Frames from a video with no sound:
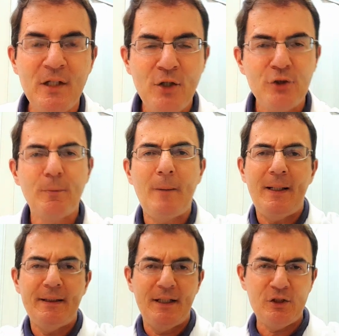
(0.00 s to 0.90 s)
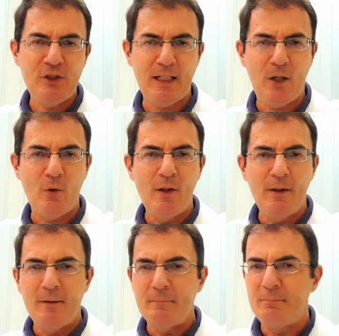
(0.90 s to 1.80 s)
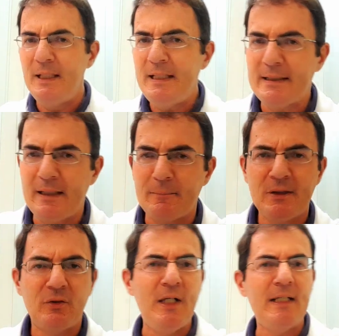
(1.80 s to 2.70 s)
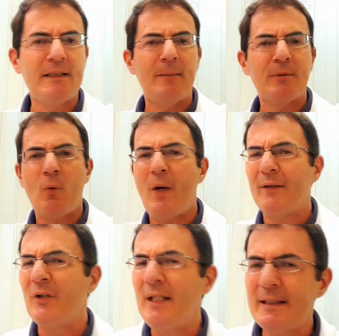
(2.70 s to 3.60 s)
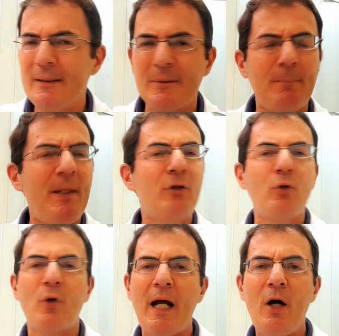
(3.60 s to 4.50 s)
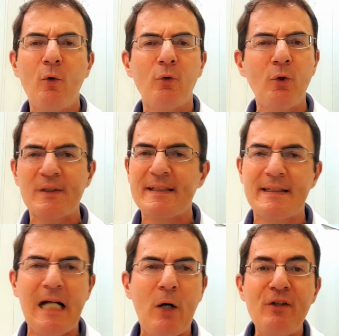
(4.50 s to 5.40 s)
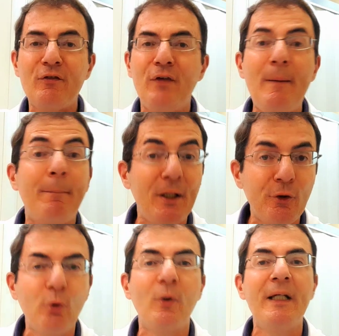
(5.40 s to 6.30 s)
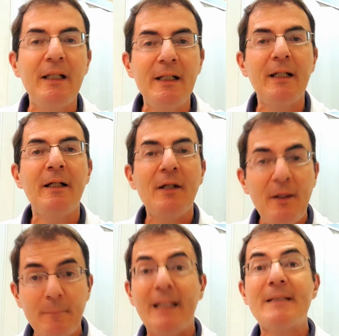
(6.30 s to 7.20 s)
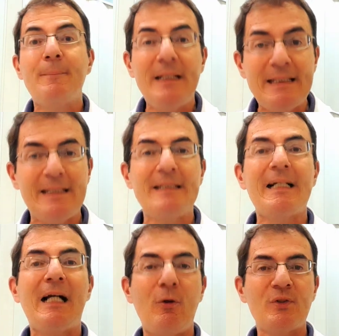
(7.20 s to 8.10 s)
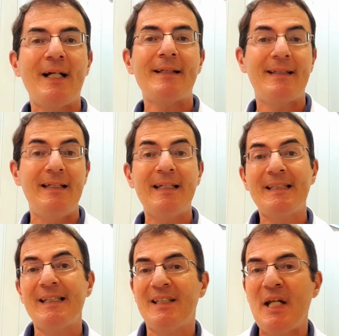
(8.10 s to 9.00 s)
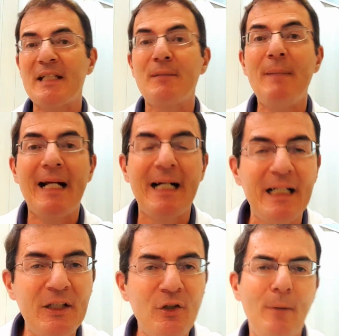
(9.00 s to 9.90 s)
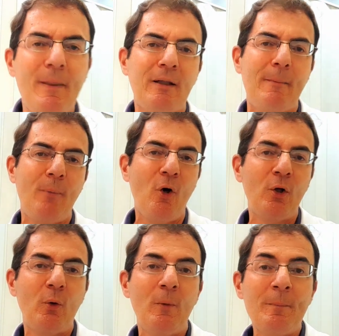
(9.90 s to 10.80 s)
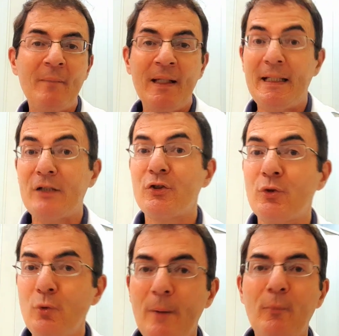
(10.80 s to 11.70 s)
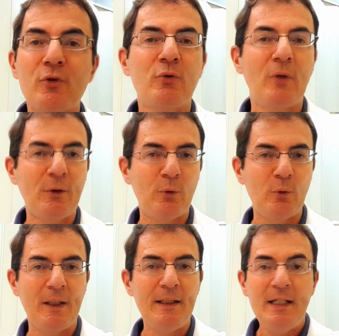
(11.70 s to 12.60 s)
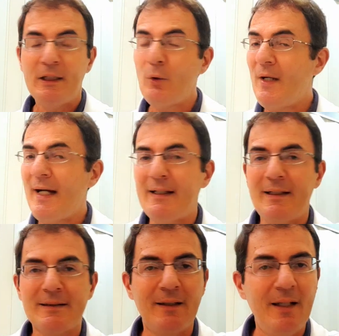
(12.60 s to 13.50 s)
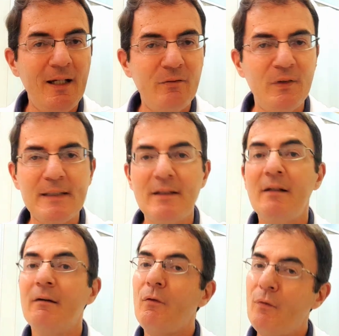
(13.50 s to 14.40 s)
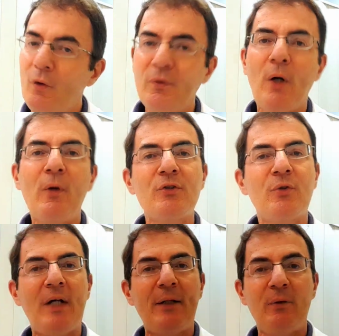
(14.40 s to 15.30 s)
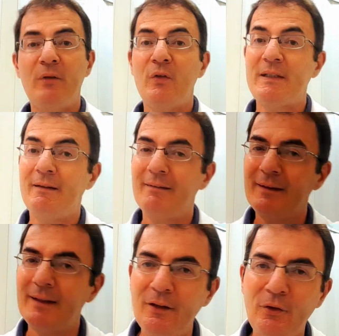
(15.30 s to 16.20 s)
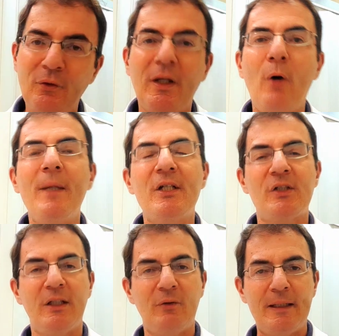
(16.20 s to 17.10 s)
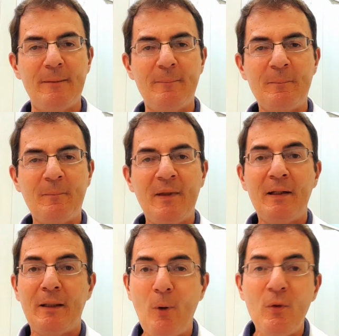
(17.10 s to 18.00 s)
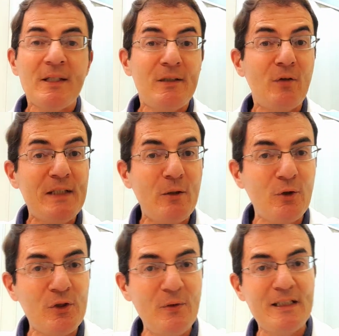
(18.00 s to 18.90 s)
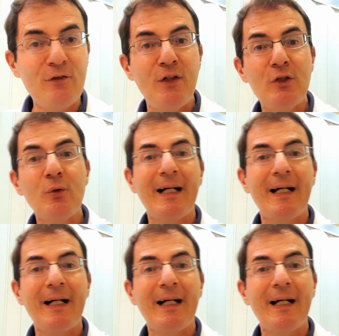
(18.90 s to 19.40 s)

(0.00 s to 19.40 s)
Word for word: De uma maneira geral, bíceps, tríceps, quadríceps, peitoral, dorsal, enfim, panturrilha, mas precisa causar sim esse estresse mecânico e metabólico na sua musculatura. Então, cargas leves não vão dar o resultado que você tanto está almejando aí. Tá bom? Se você curtiu esse vídeo,